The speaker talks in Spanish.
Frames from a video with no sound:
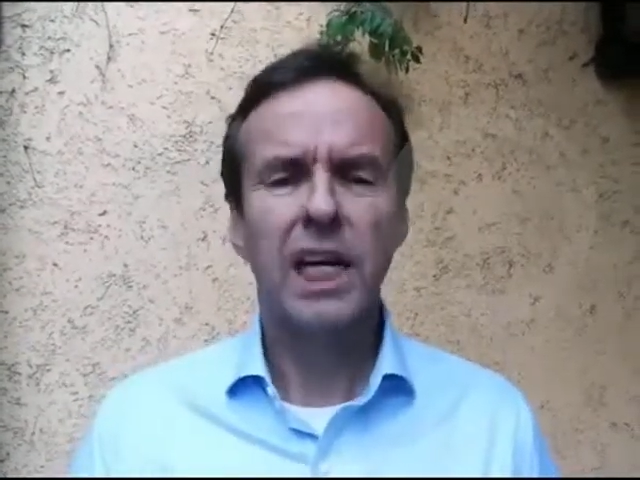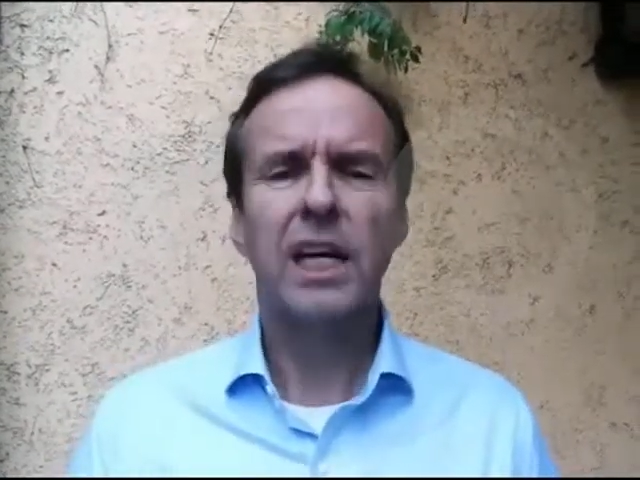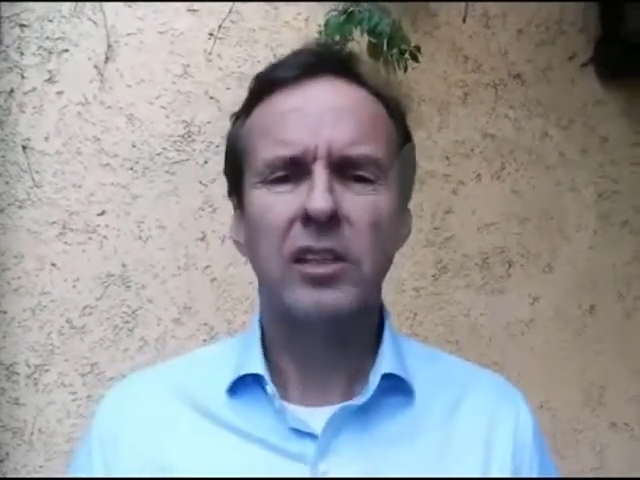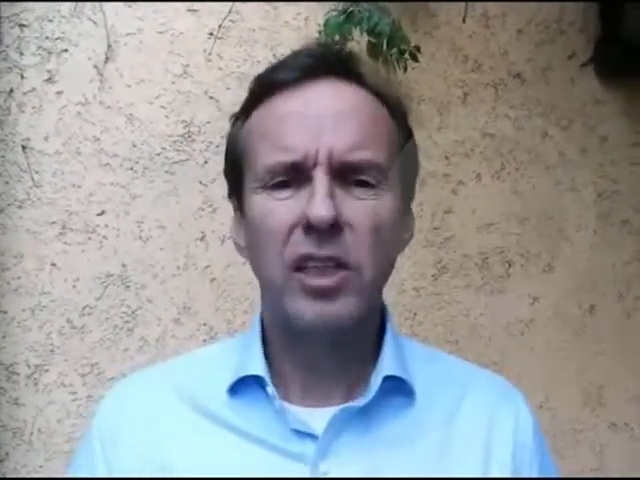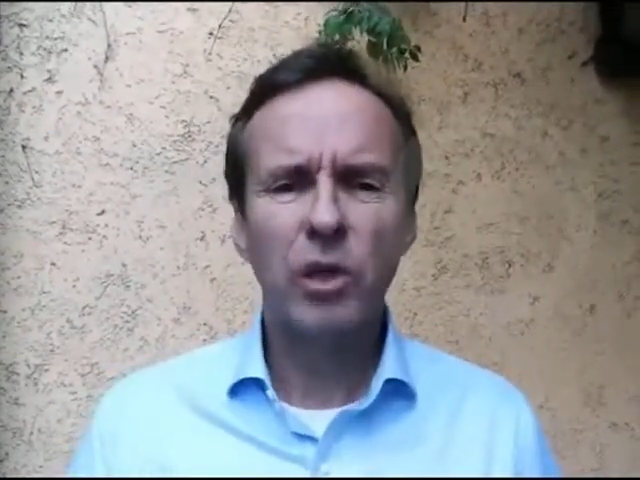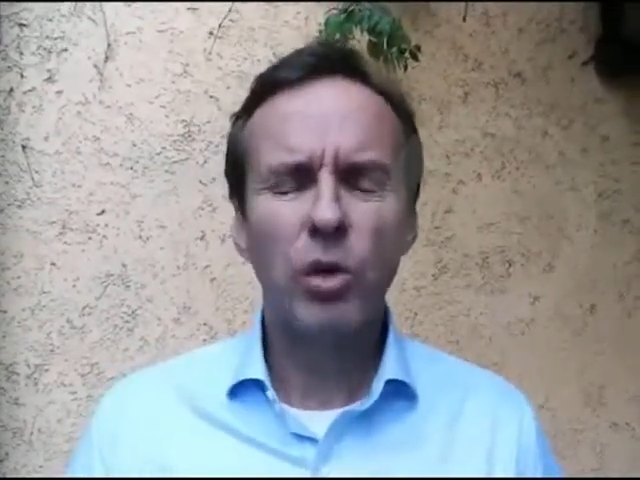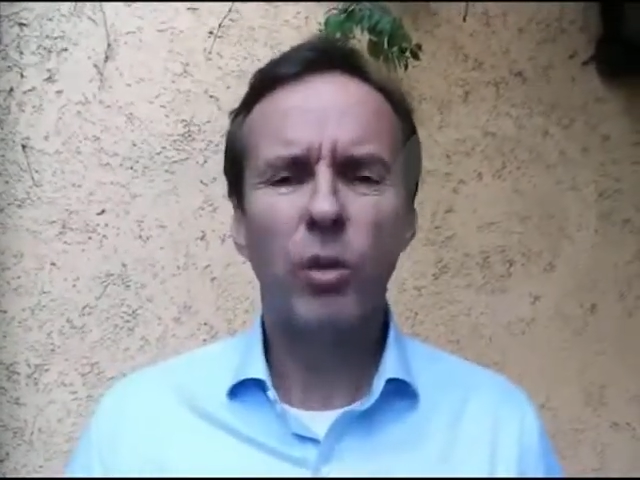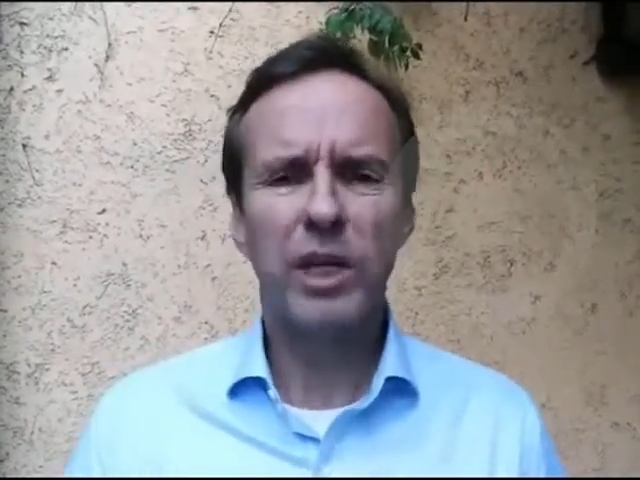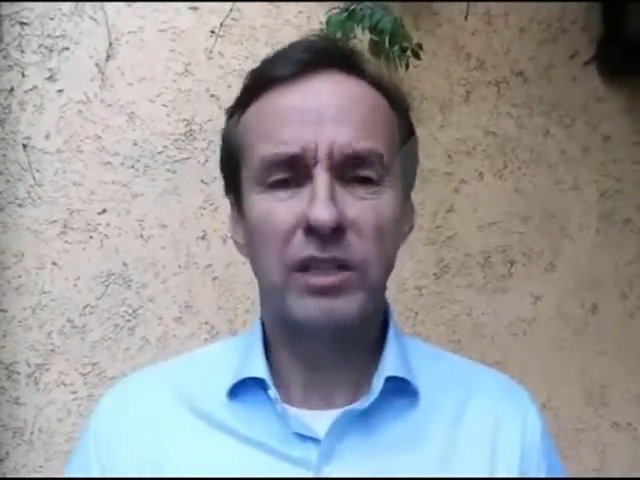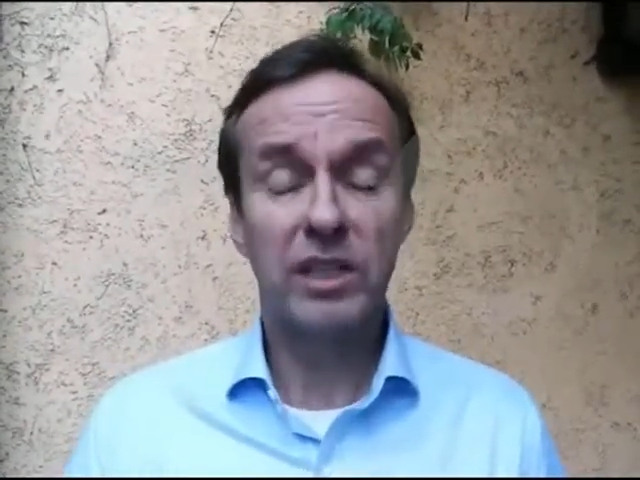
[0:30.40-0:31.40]
el
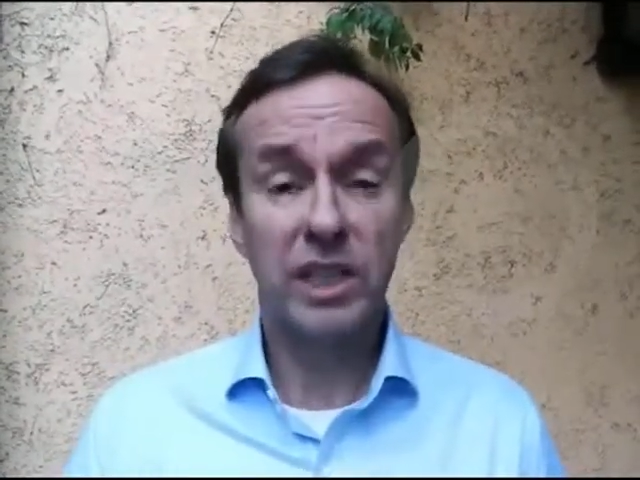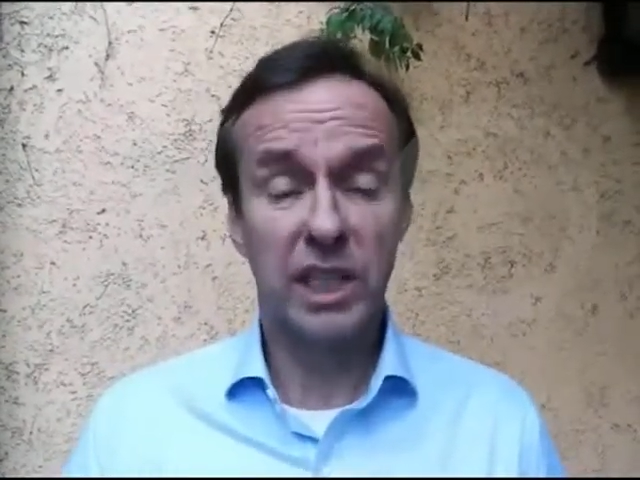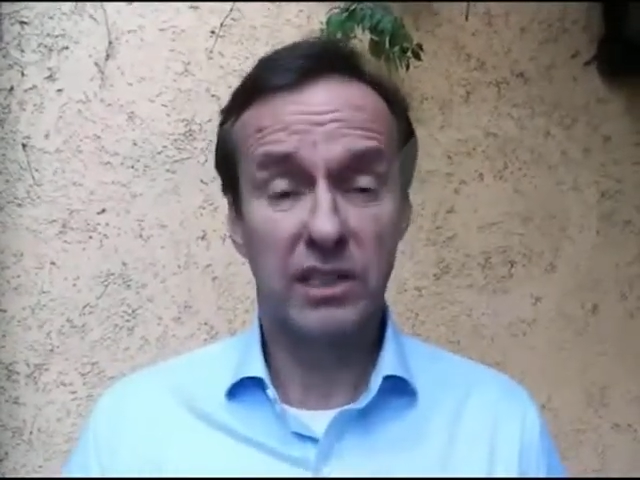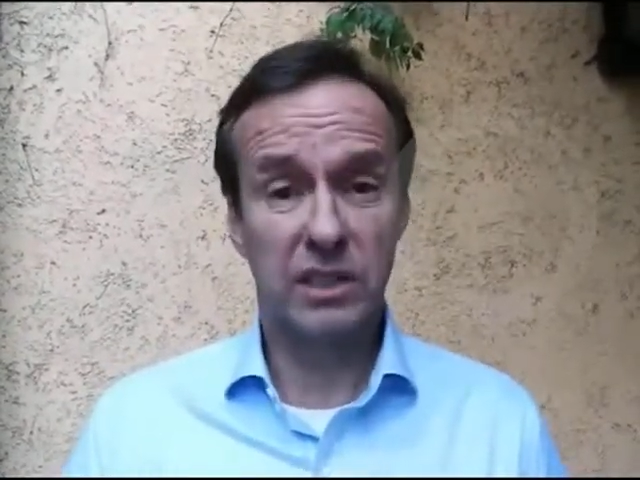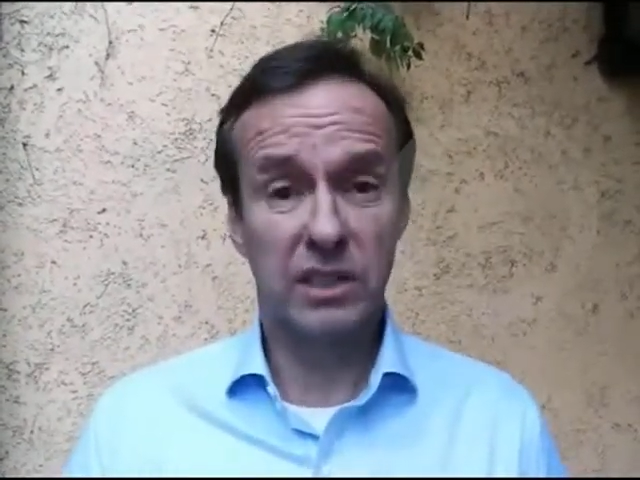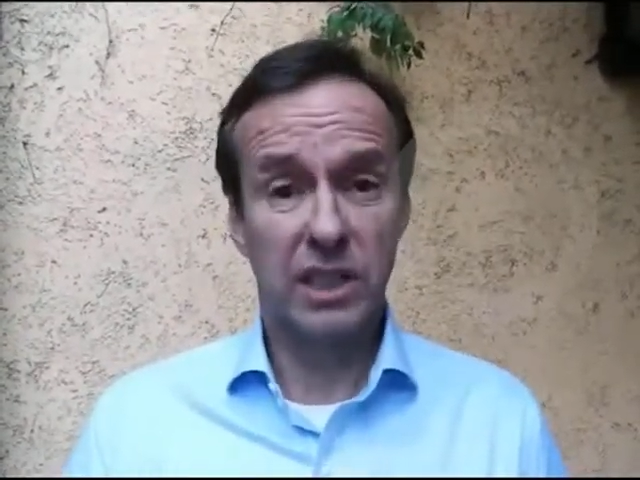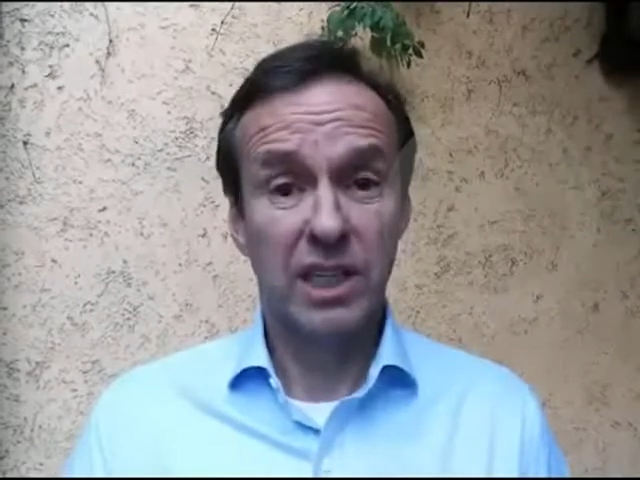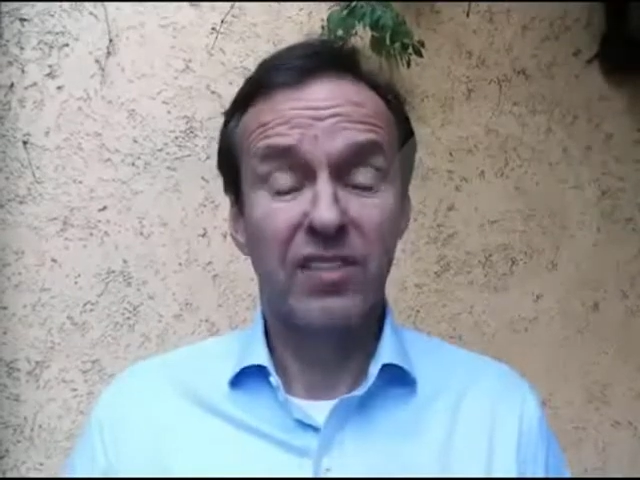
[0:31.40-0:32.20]
artículo 23